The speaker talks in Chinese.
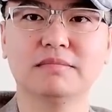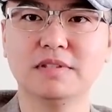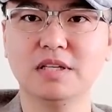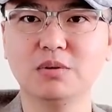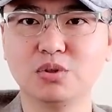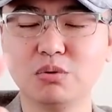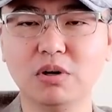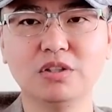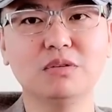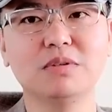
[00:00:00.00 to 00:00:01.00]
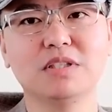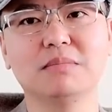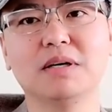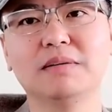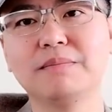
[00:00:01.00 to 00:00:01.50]
结果中俄就不结
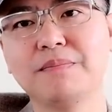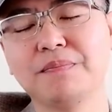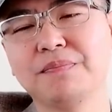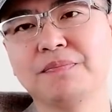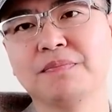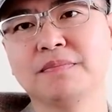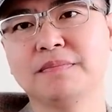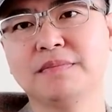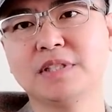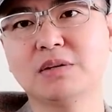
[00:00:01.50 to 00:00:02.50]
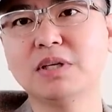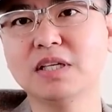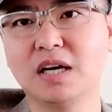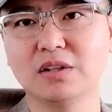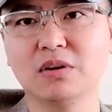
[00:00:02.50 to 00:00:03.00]
盟，这回你
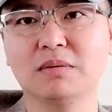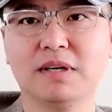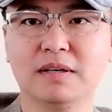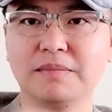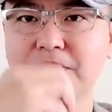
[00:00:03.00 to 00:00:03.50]
看懂了吧？